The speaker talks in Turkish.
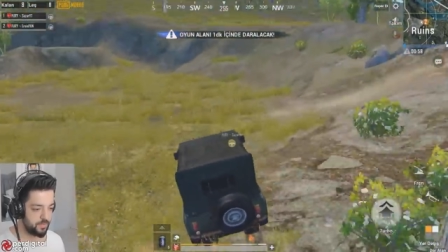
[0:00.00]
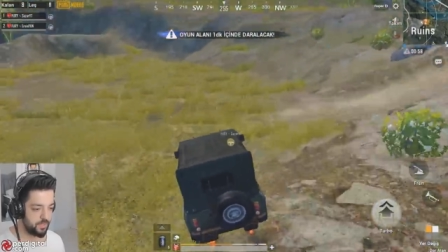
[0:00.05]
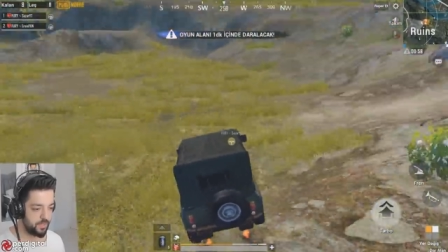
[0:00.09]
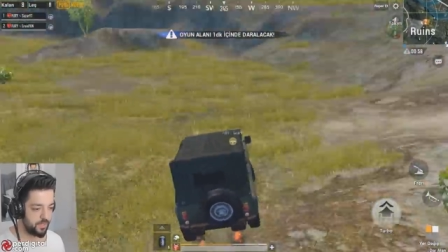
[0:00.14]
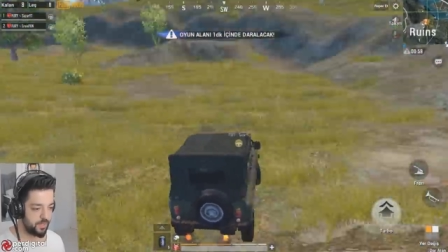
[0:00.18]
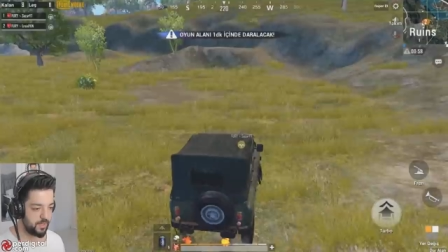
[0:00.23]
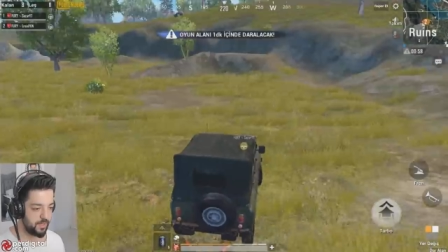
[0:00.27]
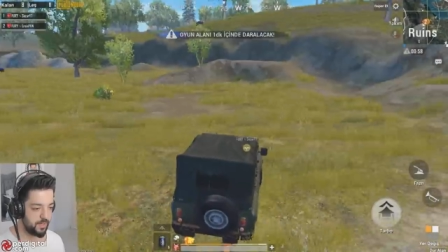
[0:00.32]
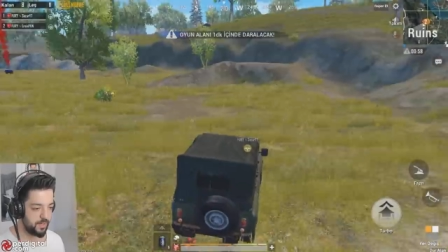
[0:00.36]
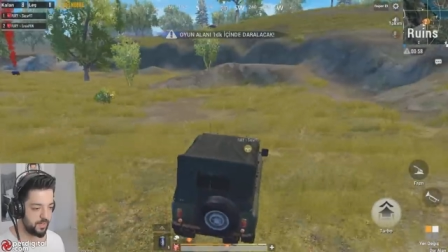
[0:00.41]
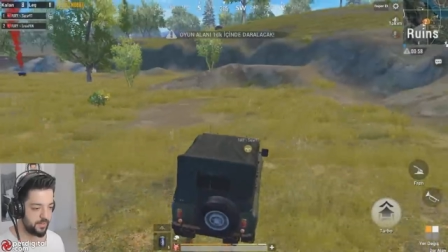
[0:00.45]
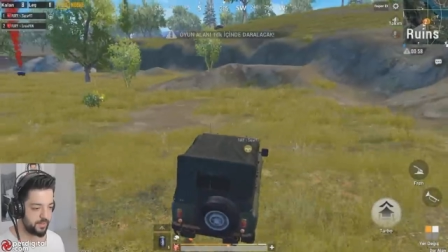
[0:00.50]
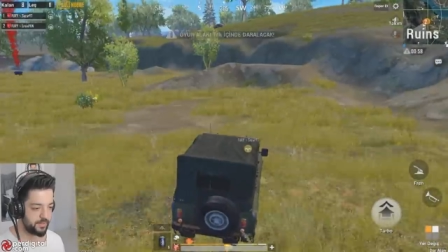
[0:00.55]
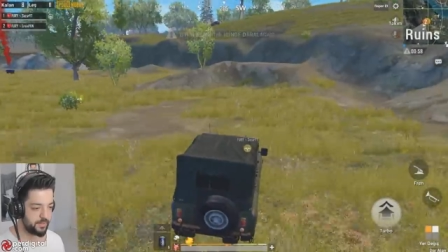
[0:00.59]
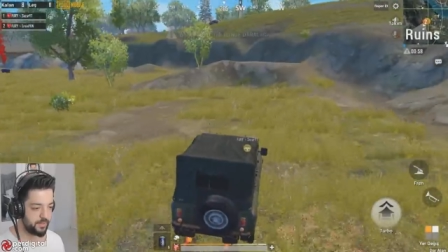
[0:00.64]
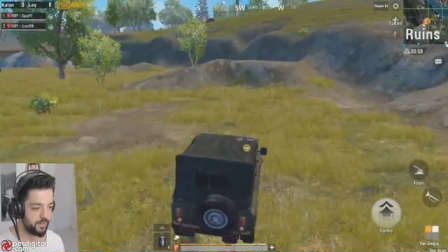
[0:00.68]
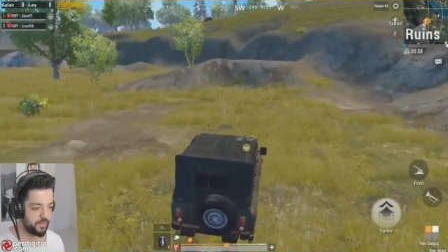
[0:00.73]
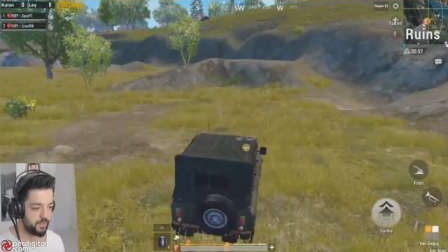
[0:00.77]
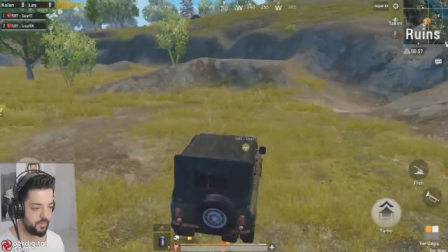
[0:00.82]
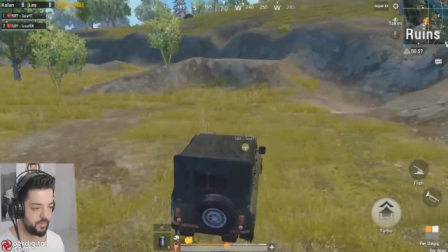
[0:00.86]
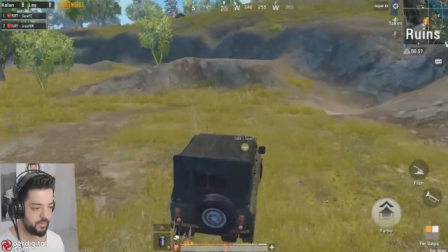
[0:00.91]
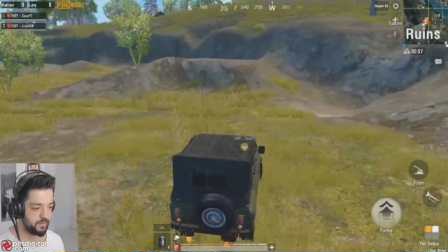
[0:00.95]
Bile yelek
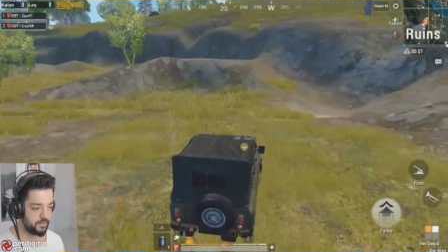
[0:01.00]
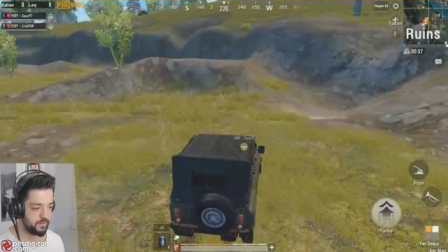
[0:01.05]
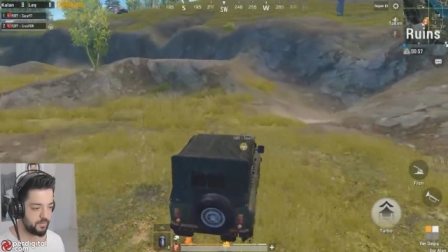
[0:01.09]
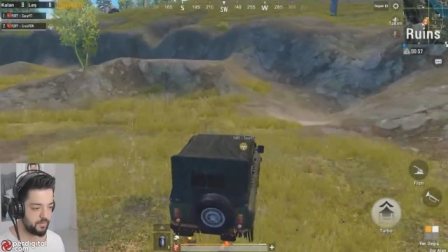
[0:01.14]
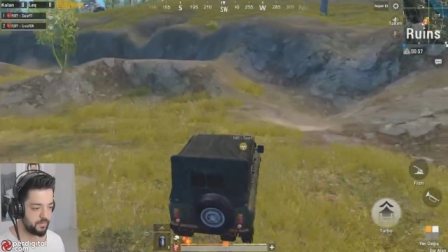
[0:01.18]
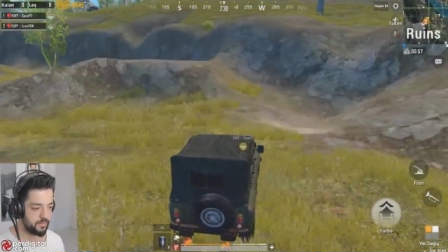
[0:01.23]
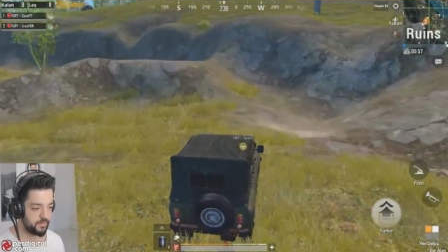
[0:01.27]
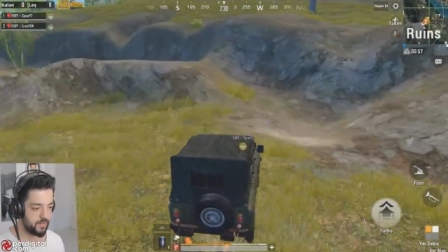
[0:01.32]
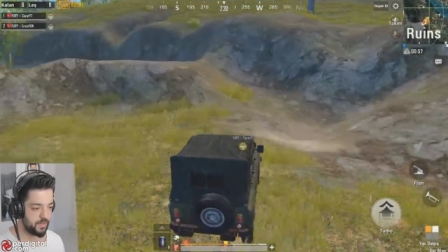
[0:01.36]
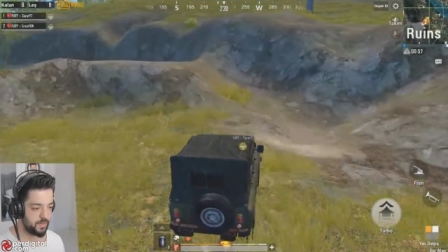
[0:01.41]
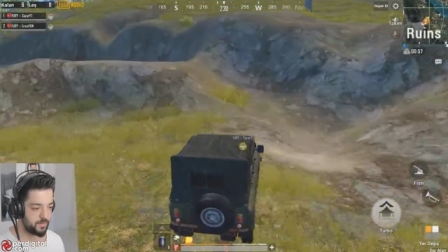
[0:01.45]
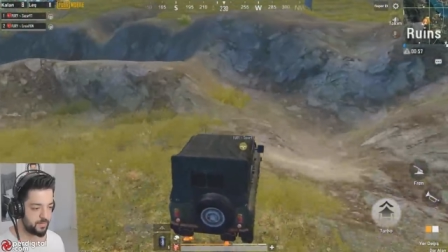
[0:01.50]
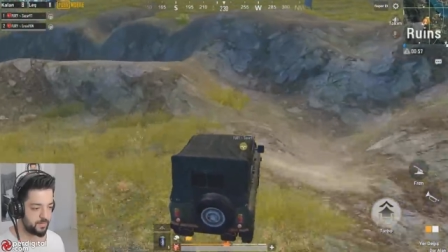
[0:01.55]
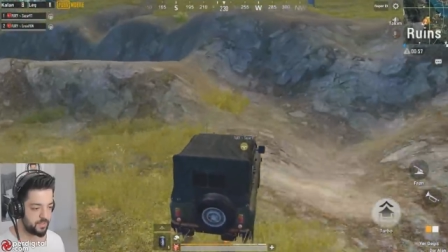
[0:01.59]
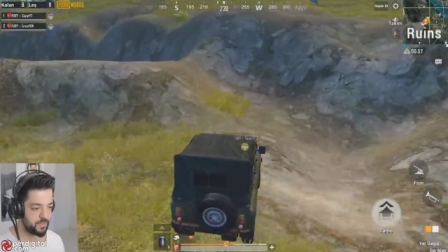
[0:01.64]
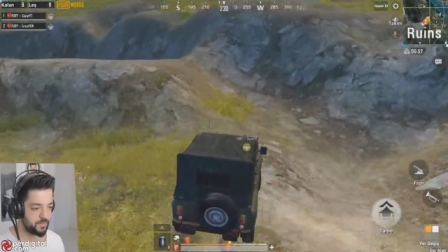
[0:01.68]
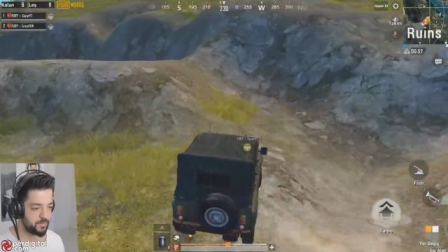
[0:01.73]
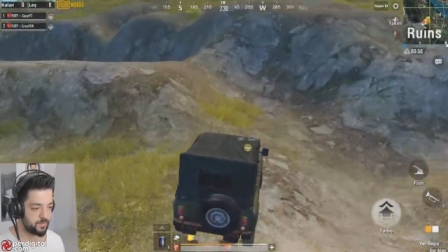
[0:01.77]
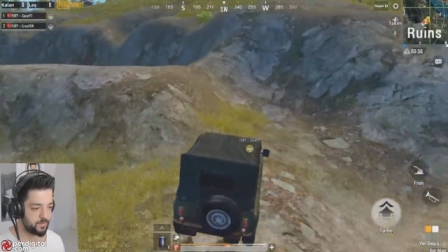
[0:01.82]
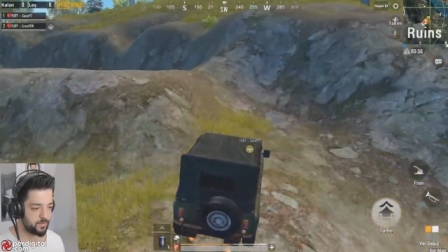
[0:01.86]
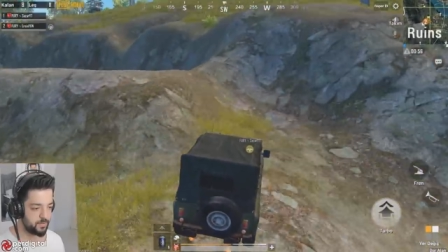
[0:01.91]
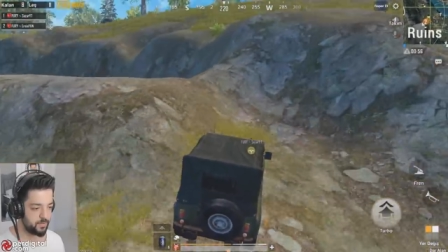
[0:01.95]
neyin
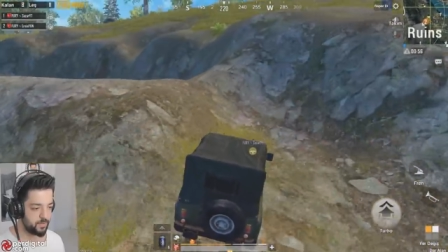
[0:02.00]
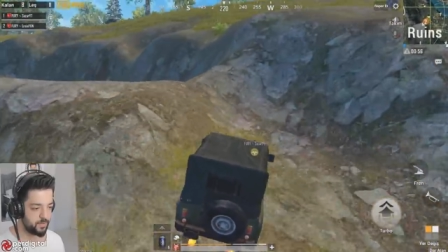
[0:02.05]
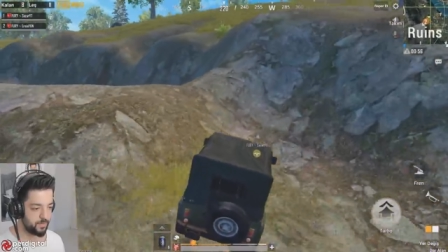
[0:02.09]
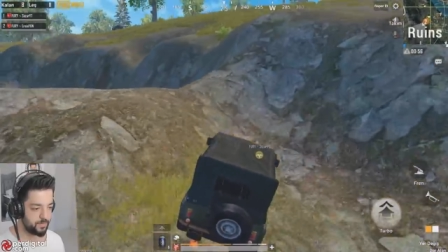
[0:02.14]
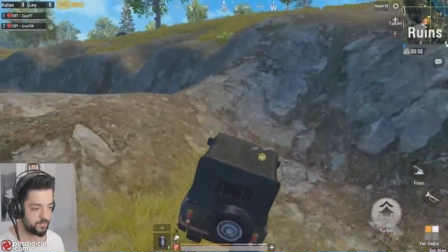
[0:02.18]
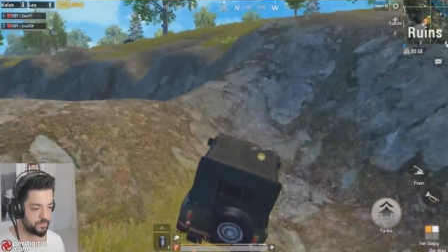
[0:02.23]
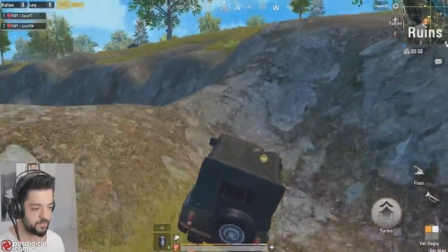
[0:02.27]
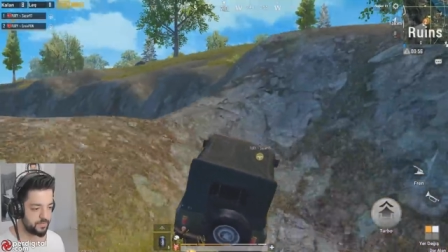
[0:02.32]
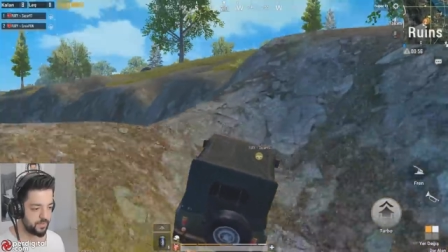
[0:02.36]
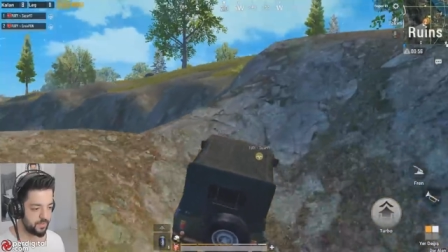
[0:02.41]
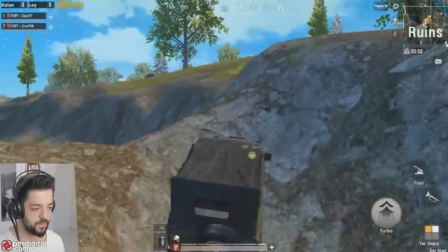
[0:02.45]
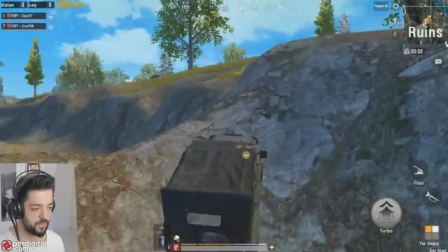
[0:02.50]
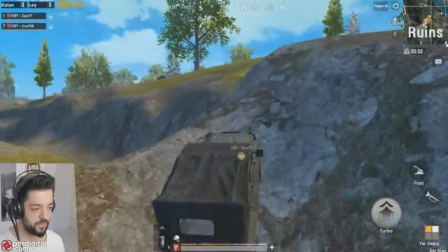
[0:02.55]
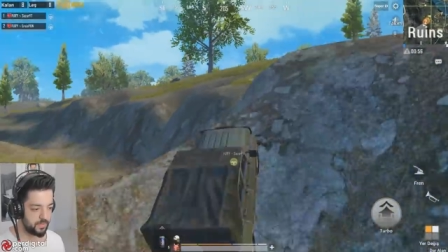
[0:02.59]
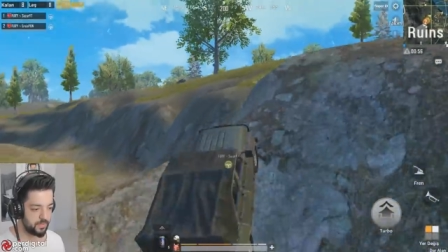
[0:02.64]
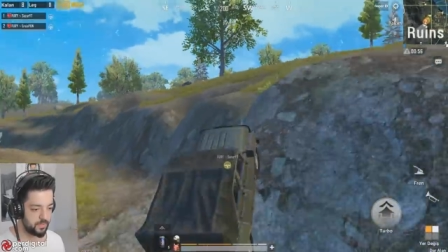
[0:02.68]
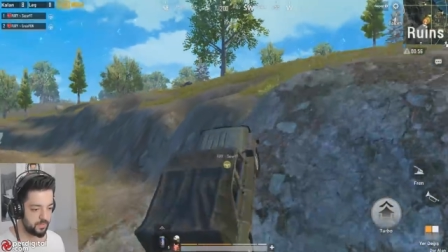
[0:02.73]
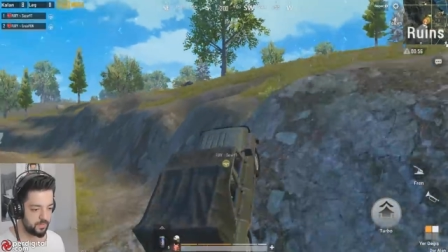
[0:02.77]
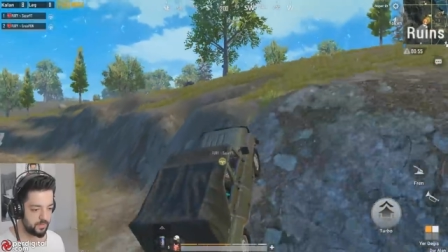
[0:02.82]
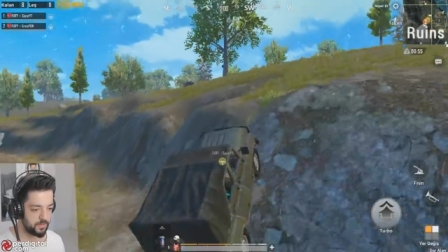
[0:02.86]
vermez mi drop bize?